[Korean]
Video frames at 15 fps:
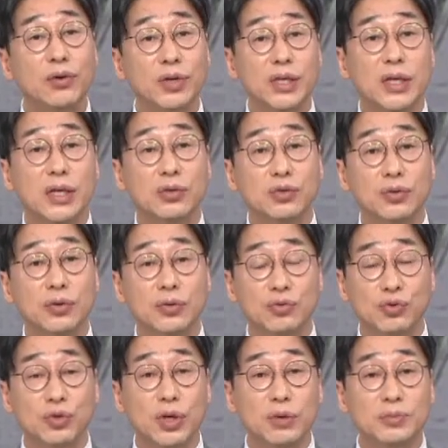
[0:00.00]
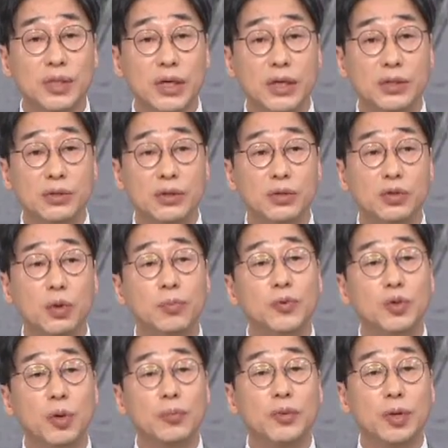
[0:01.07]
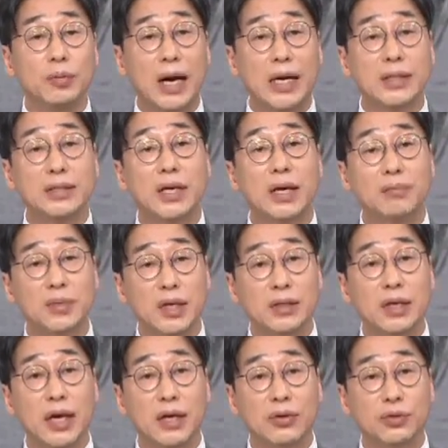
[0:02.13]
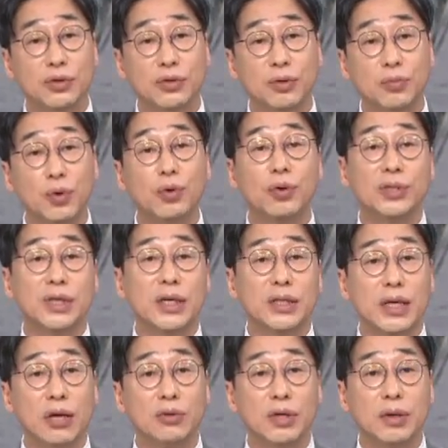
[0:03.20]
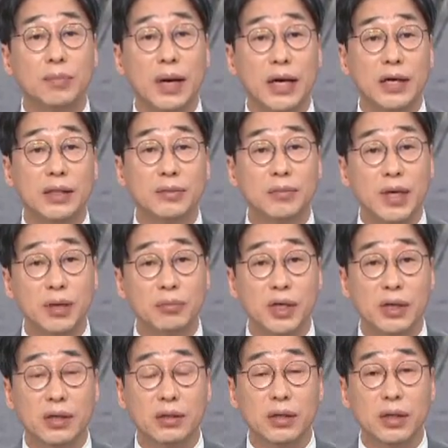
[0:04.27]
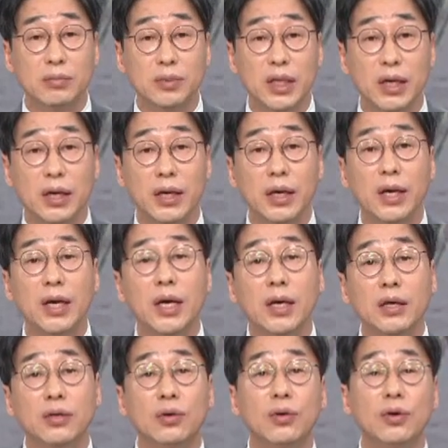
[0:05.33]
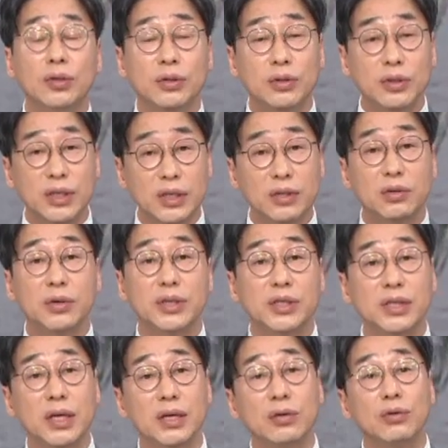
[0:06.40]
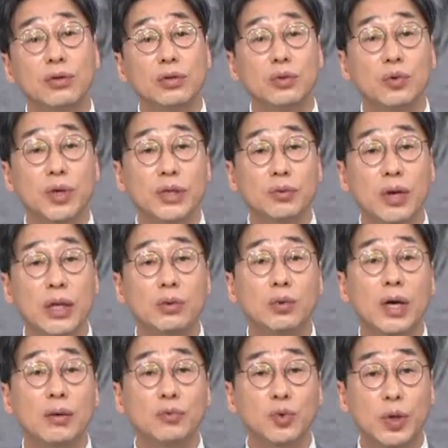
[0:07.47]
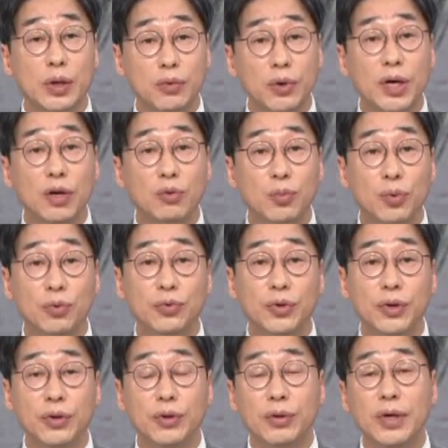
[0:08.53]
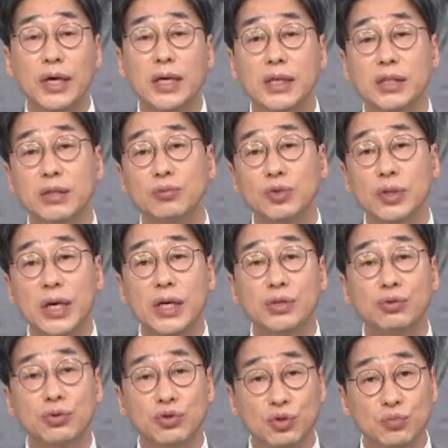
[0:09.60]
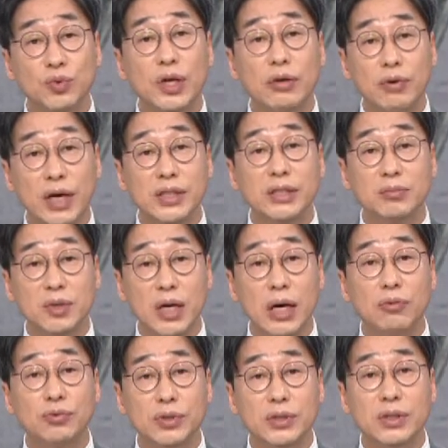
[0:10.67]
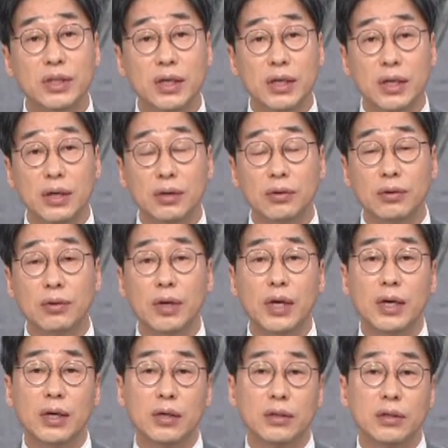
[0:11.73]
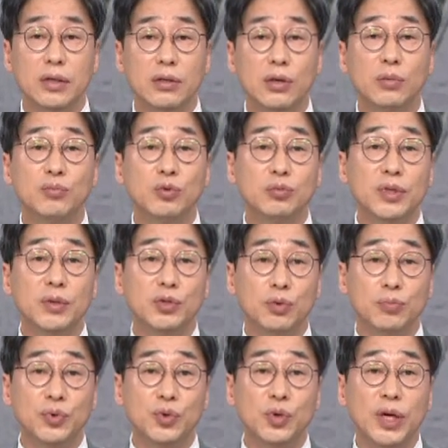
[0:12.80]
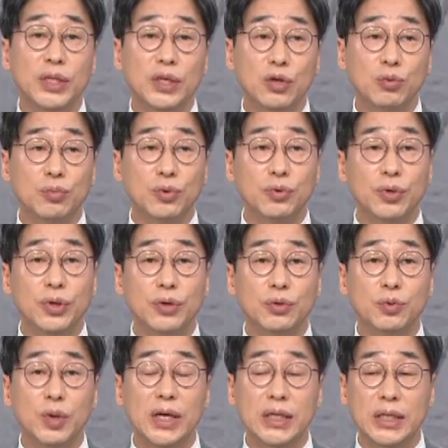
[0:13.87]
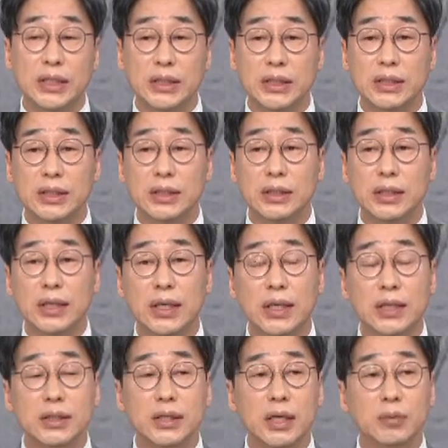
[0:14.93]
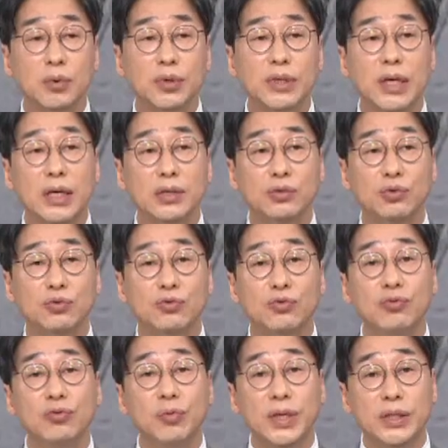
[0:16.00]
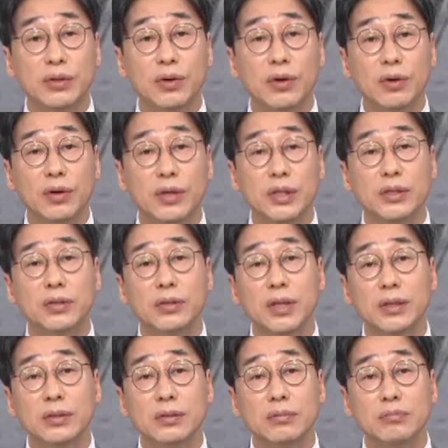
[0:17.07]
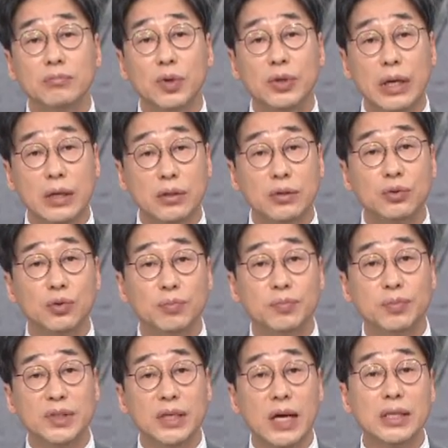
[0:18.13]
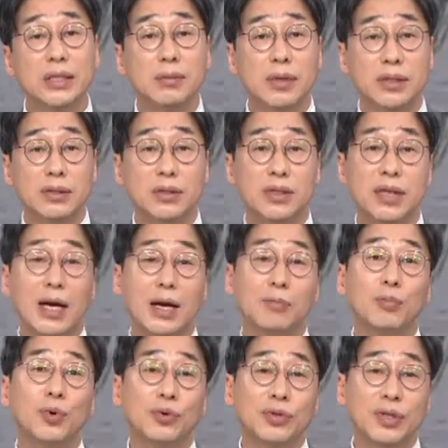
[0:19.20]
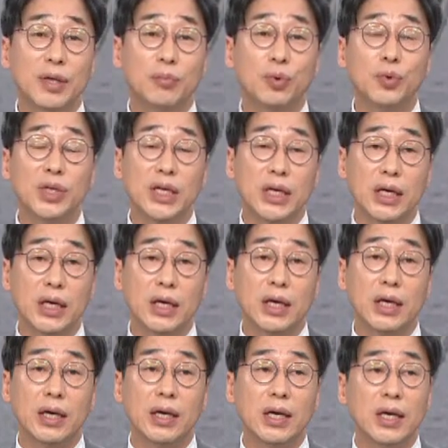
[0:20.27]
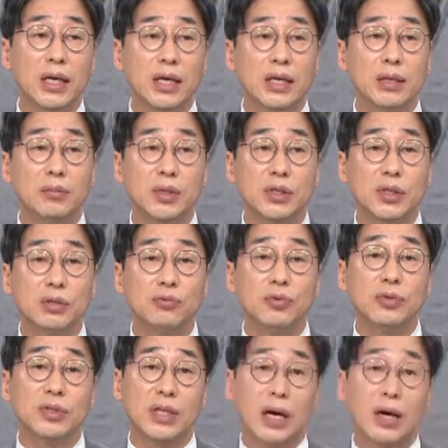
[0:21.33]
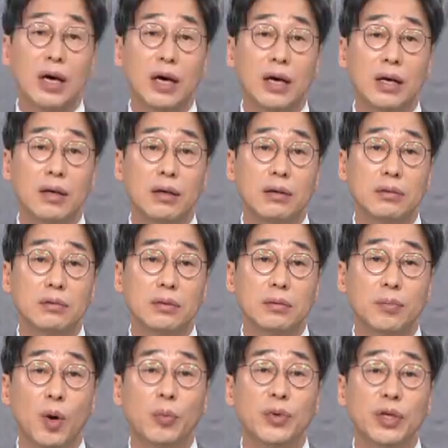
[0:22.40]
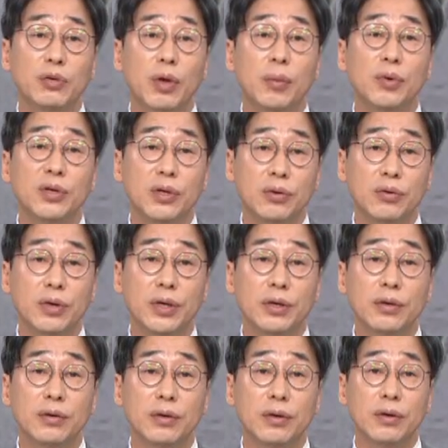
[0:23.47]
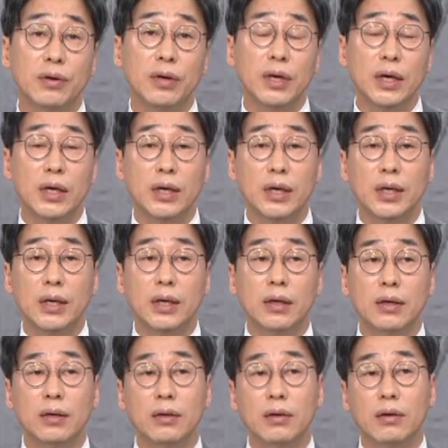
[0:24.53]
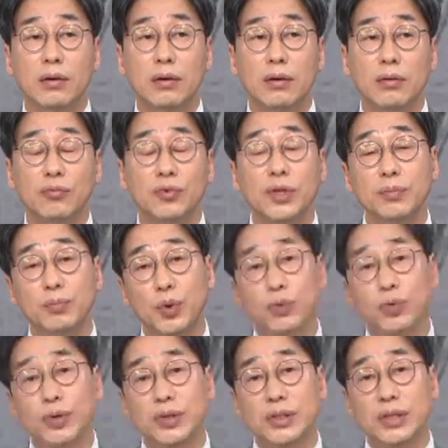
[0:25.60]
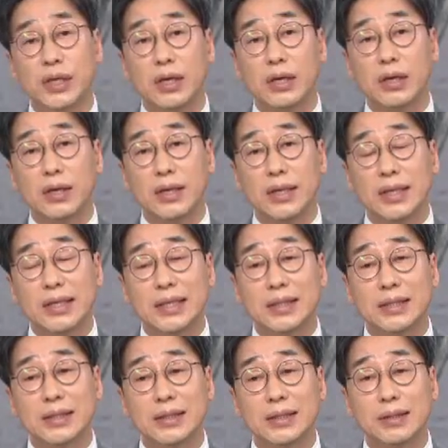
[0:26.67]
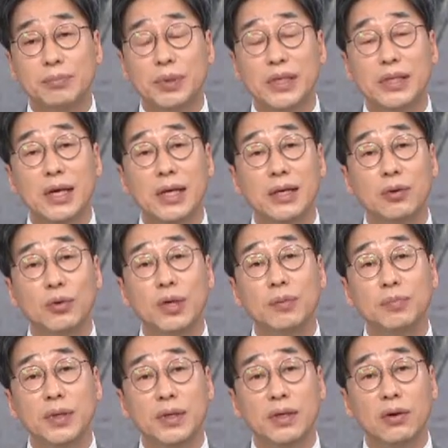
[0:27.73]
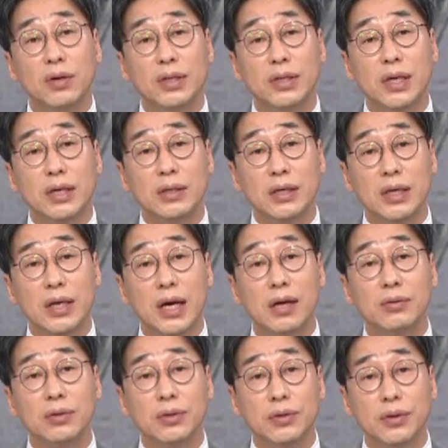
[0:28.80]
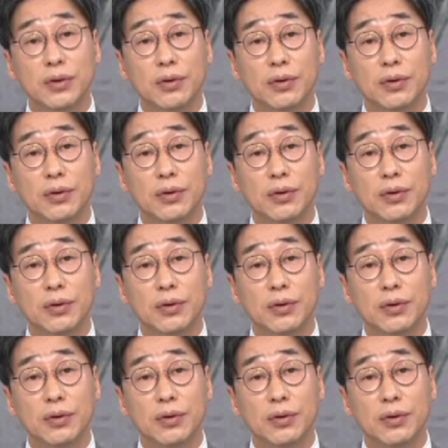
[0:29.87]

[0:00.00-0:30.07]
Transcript: 건 있겠죠. 유족 입장에서는 좀 더 많은 사람들한테 알려져서 목격자가 나오길 바라는 마음이 있기 때문에 네. 그런 것들은 인터넷이나 이런 걸 통해서 활동하면 될 거라고 보고요. 네. 지금도 사회적으로 충분한 관심을 갖고 있으니까요. 네. 그런 부분이 좀 필요하다고 보고요. 또 하나는 자, 이번 사안이 좀 궁금해서 인터넷 뭐 댓글을 좀 찾아봤어요. 잘 안 보는데 보니까 이미 친구는 다그 범인이 돼버린 거예요. 네. 어, 우리 보통 이제 그 비난의 올림픽이 열린다는 얘기 하거든요.